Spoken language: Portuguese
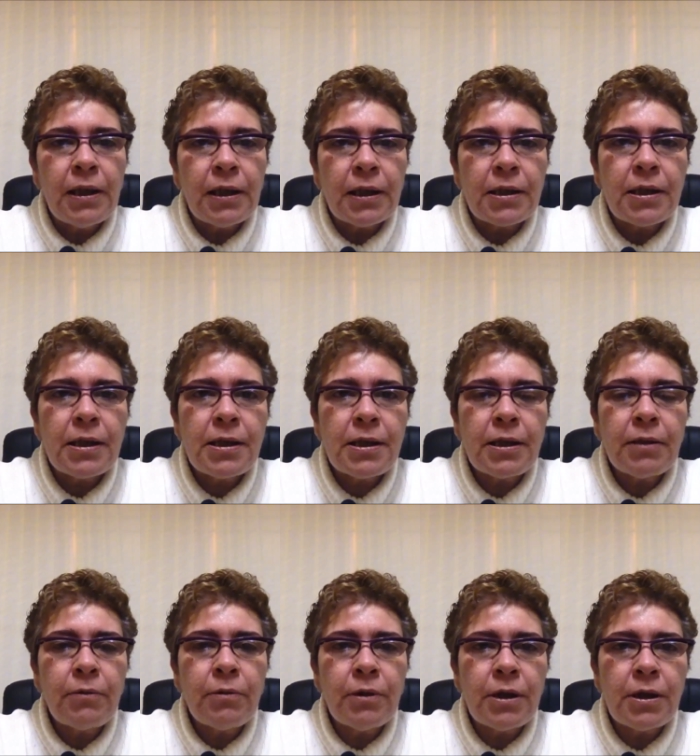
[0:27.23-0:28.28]

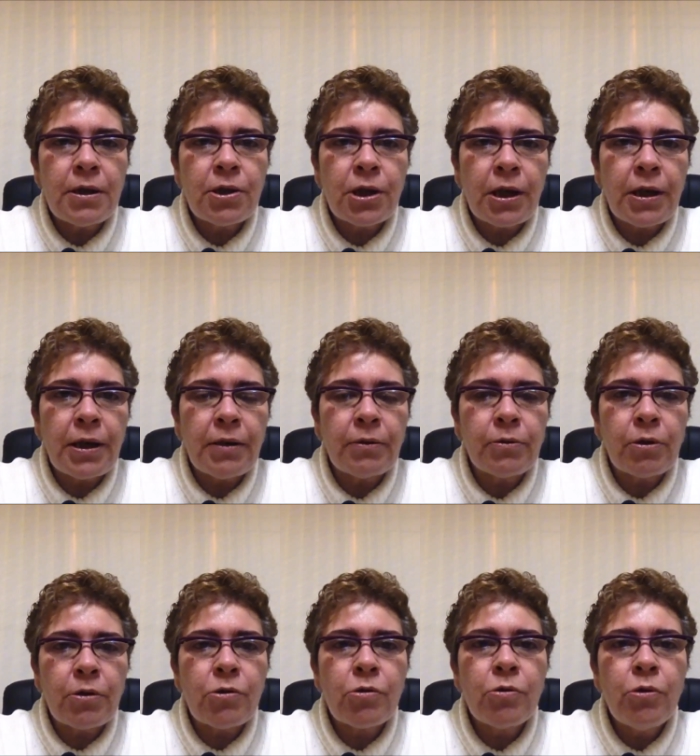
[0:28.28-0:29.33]
assistido, esse já é o
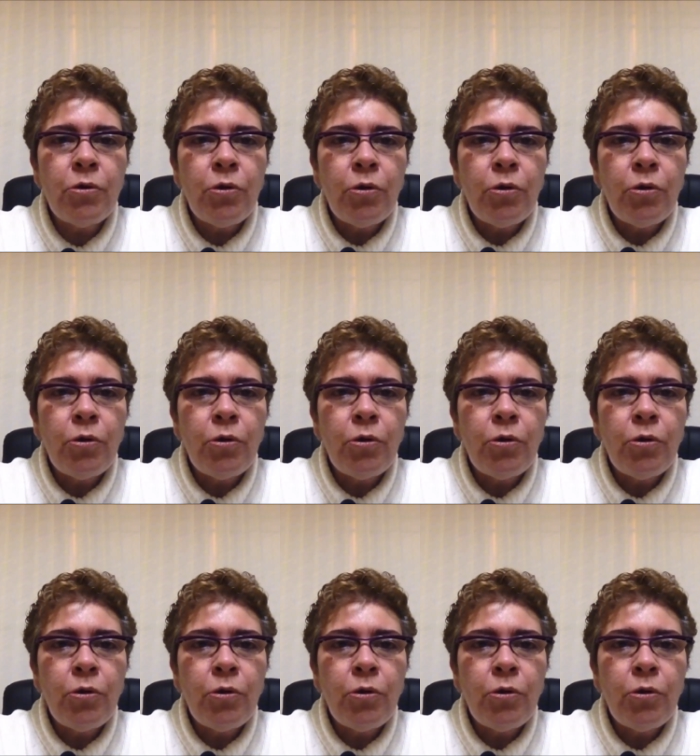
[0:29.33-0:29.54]
nosso